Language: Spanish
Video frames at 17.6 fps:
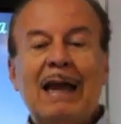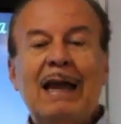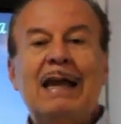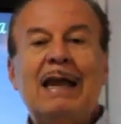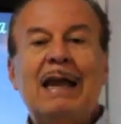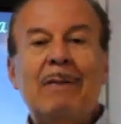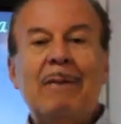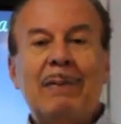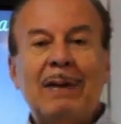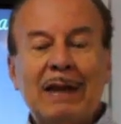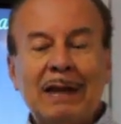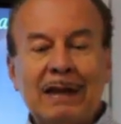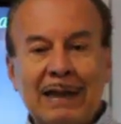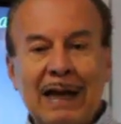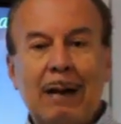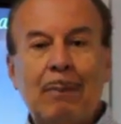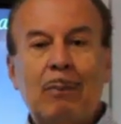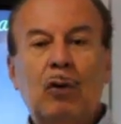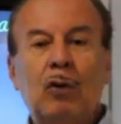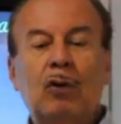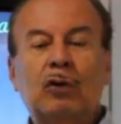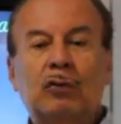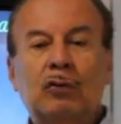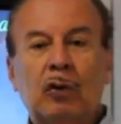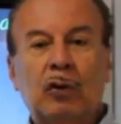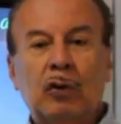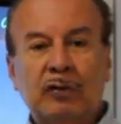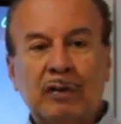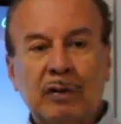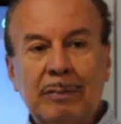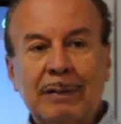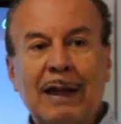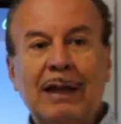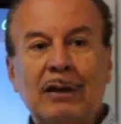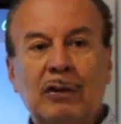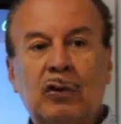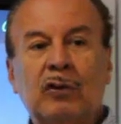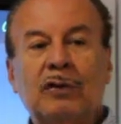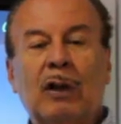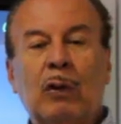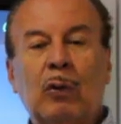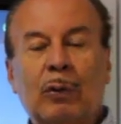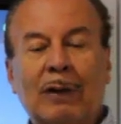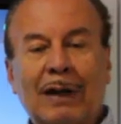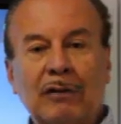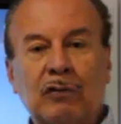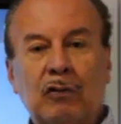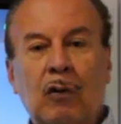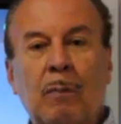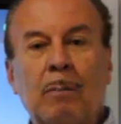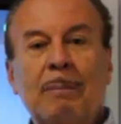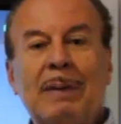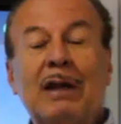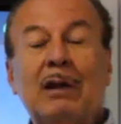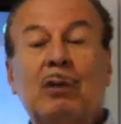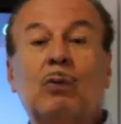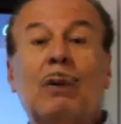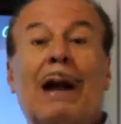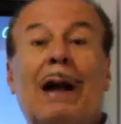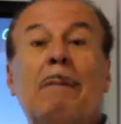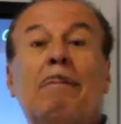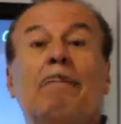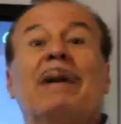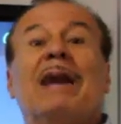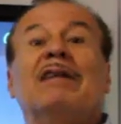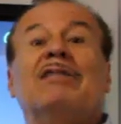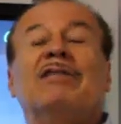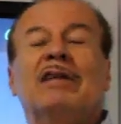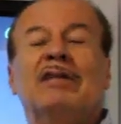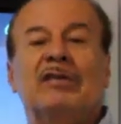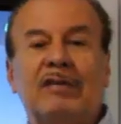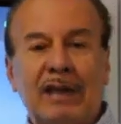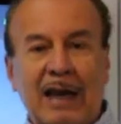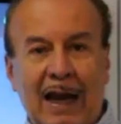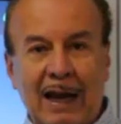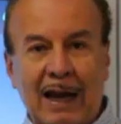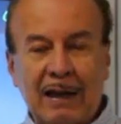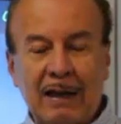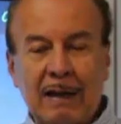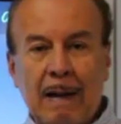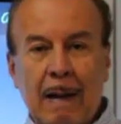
le brindamos los conocimientos de educación virtual presencial,